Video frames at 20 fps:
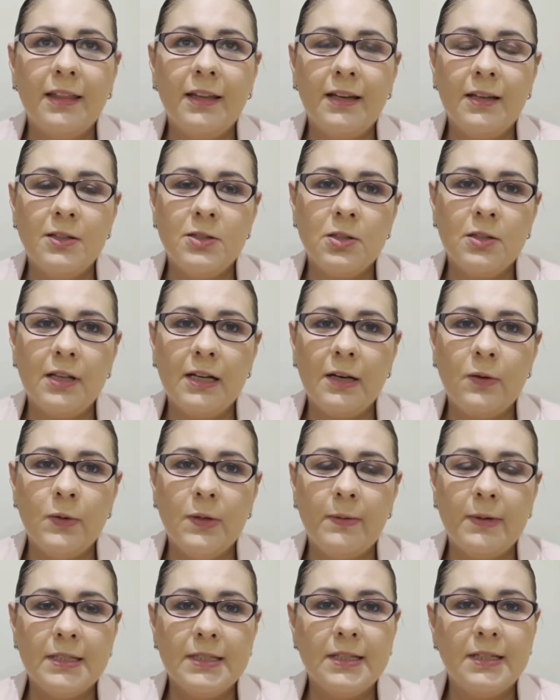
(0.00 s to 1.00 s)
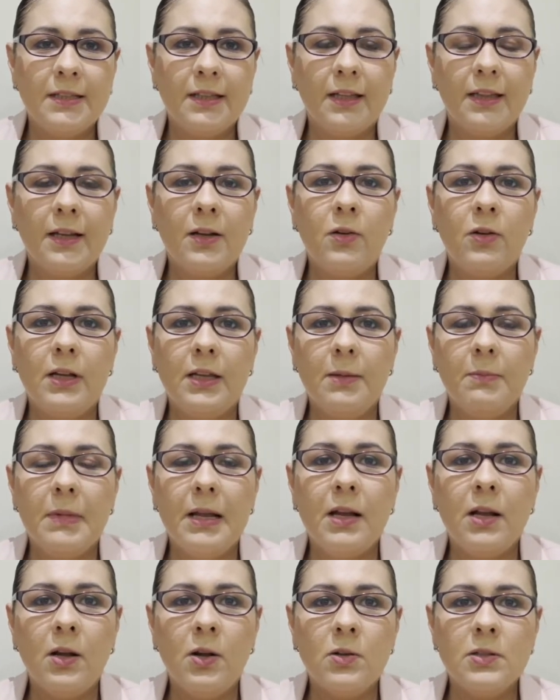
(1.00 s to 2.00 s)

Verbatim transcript: de Derecho de la Universidad de Colima